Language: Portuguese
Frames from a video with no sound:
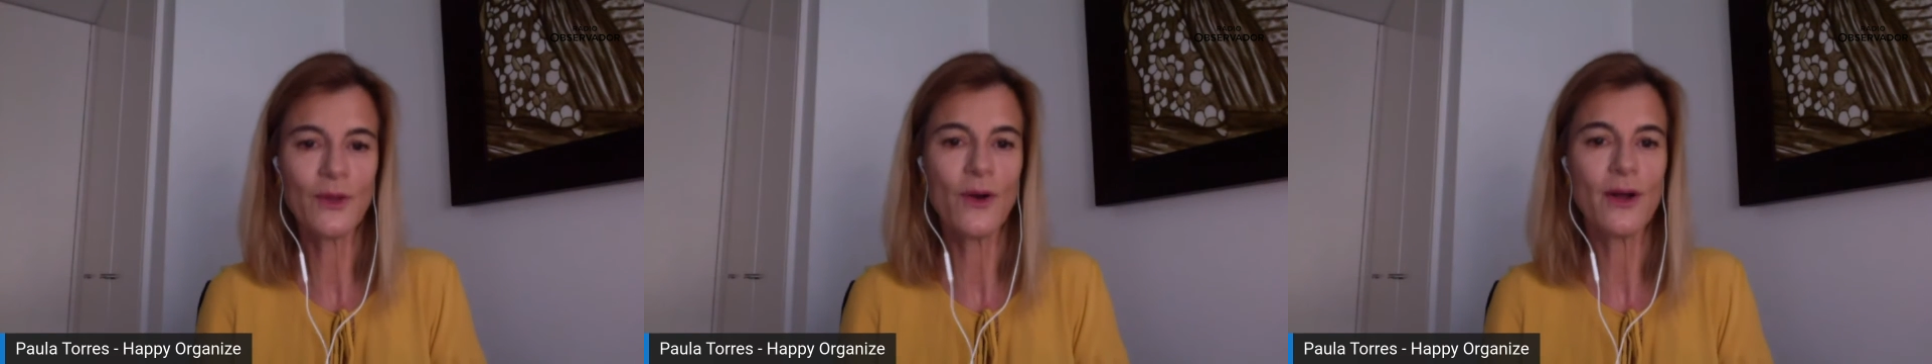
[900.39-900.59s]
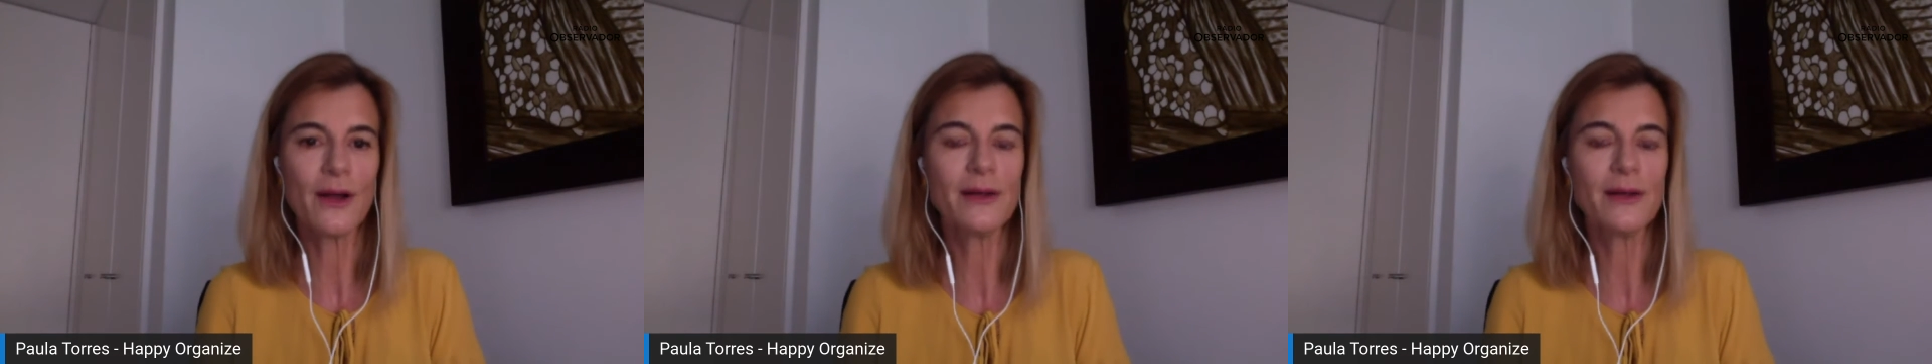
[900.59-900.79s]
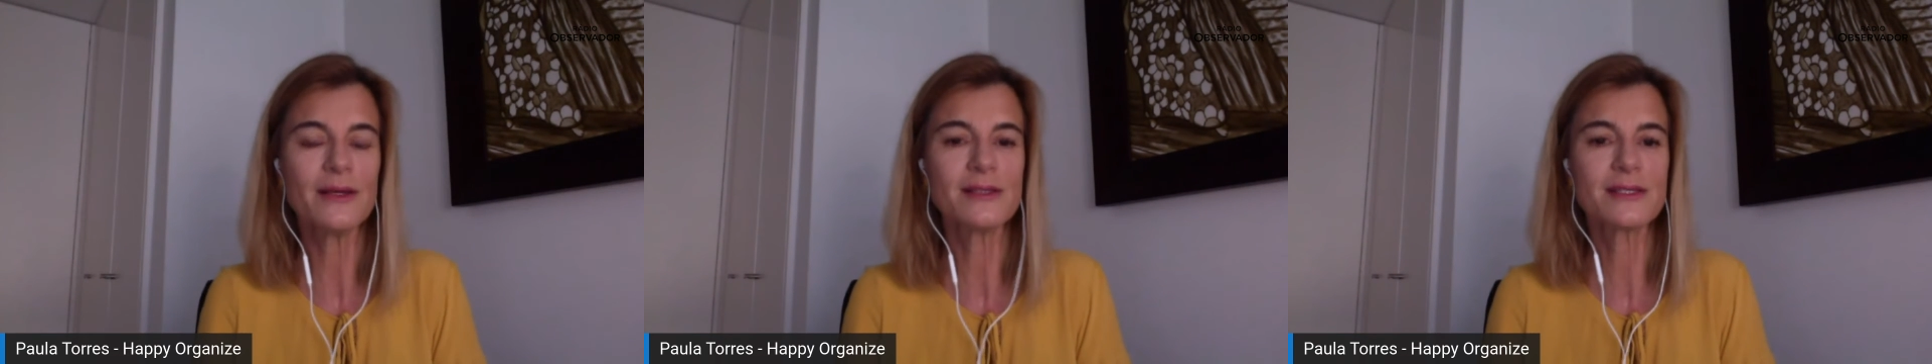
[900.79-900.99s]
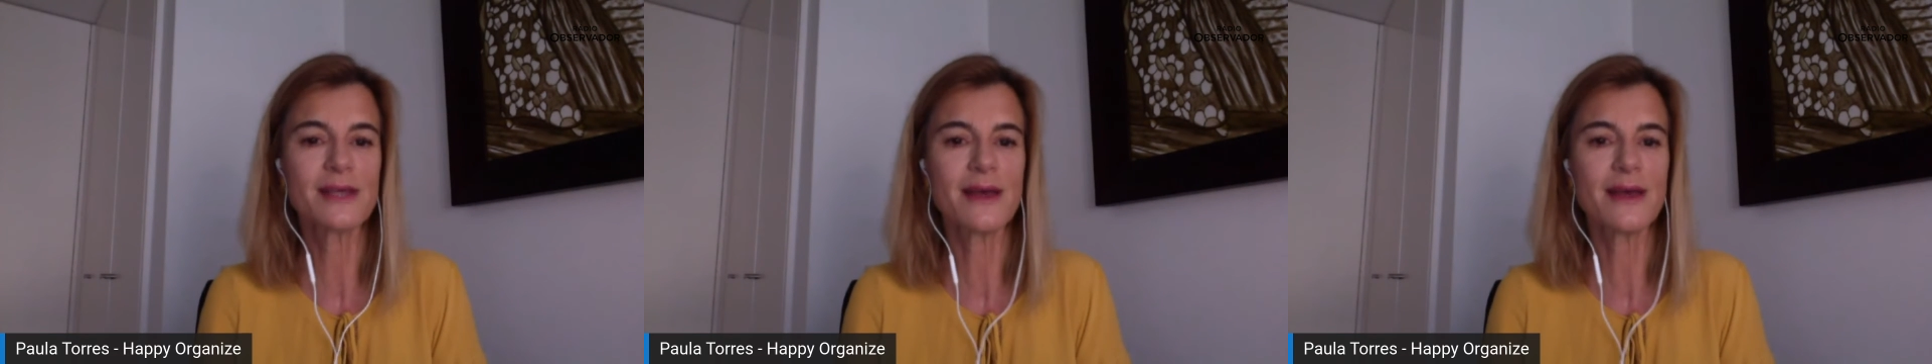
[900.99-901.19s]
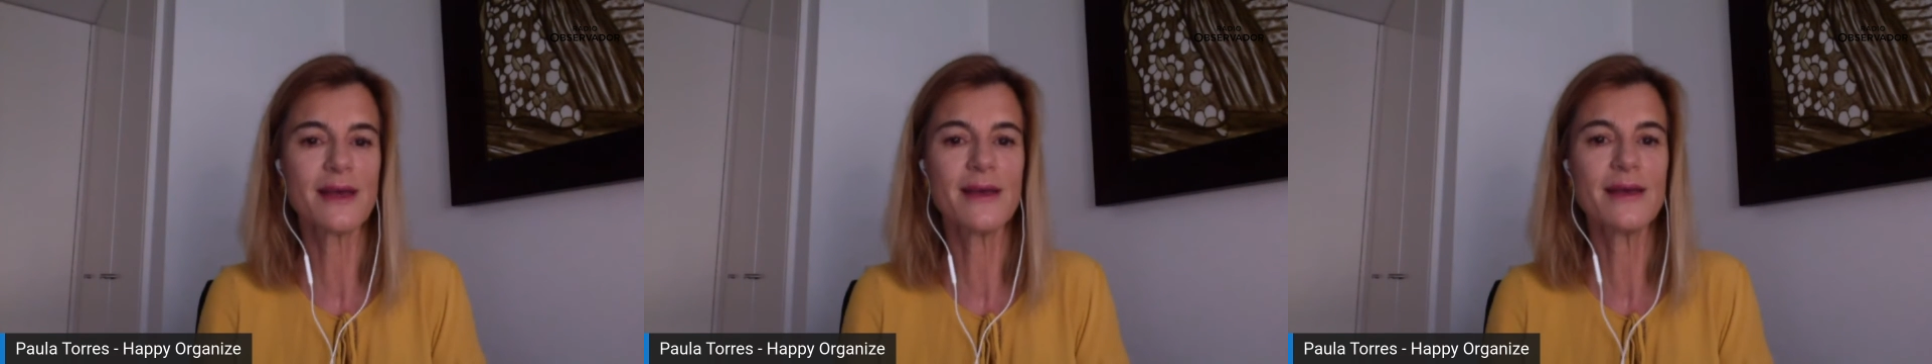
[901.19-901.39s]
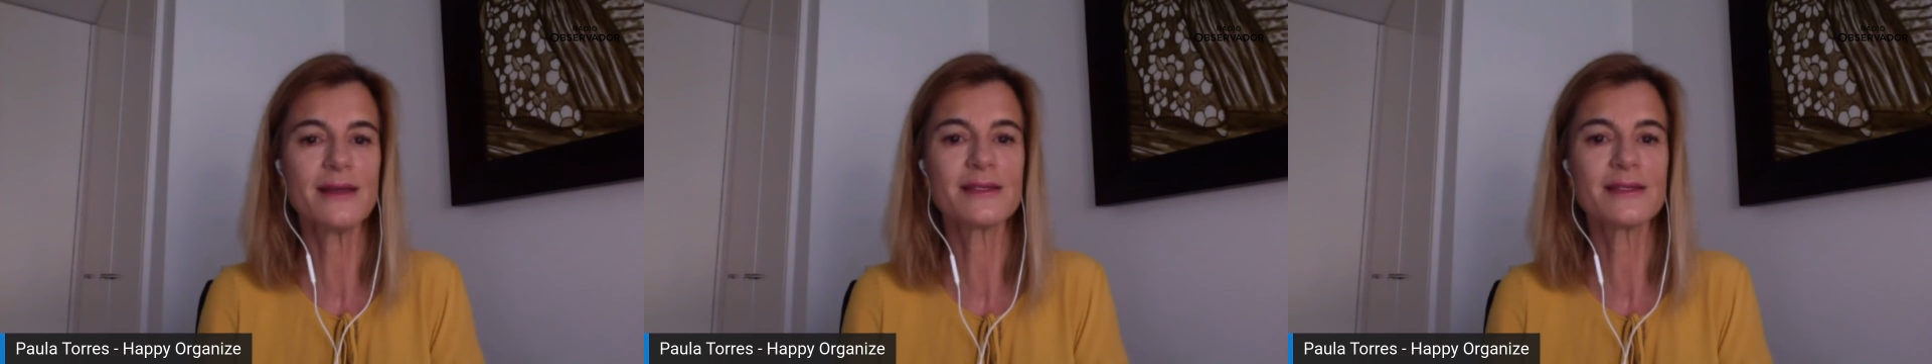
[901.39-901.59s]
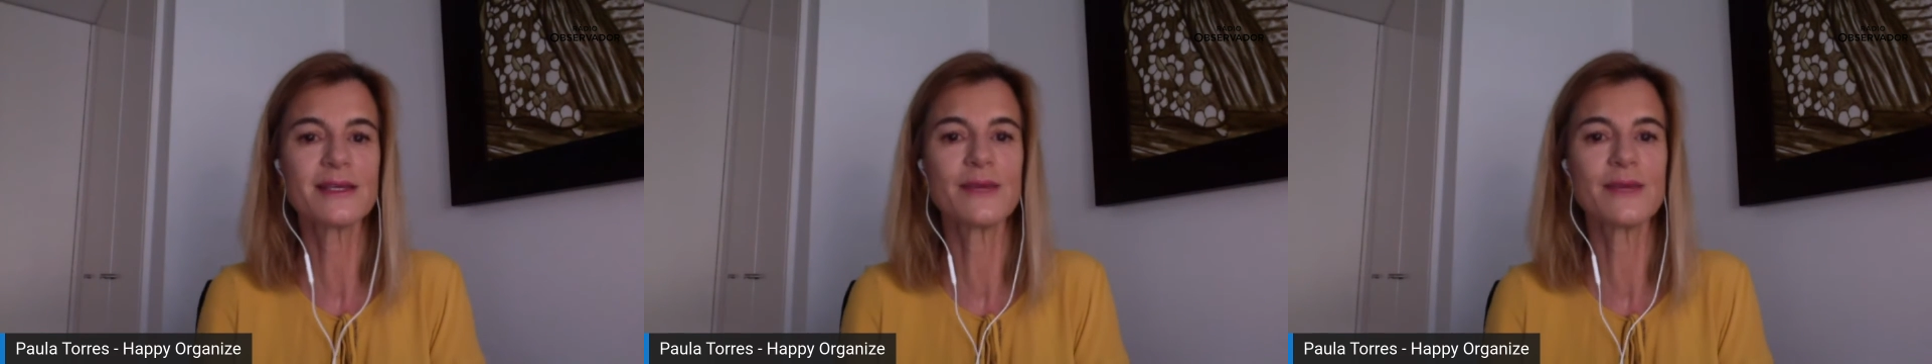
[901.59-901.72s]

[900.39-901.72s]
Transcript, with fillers: Ok? Isso é, isso é